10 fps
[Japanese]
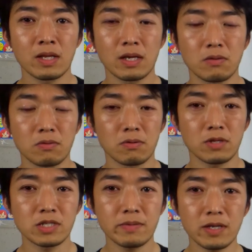あの
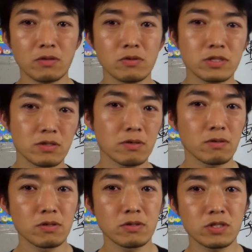立花党首の
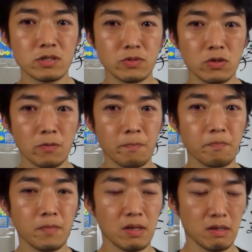YouTube の、
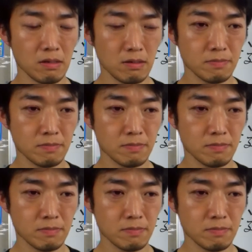えー